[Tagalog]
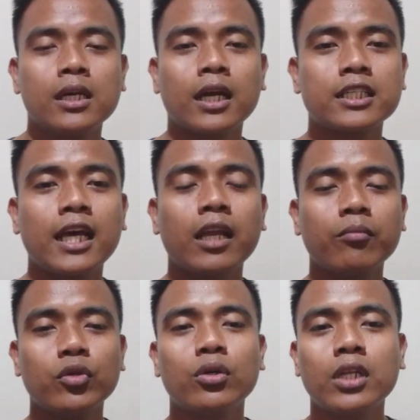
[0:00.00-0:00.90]
Kasi alam
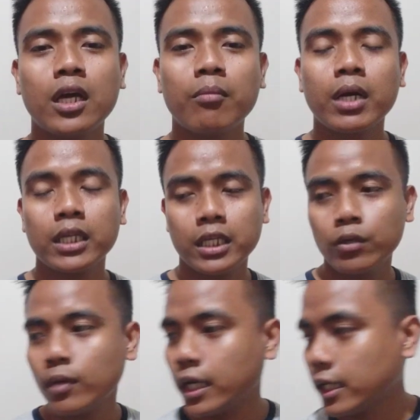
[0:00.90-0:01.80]
nyo na
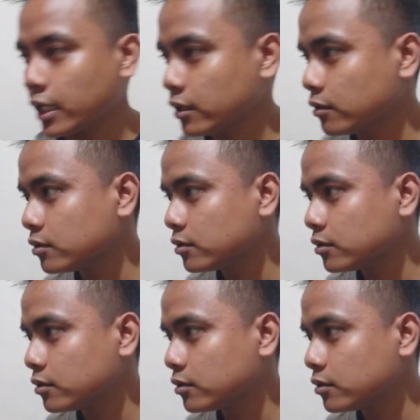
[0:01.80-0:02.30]
maghihiwalay na kayo.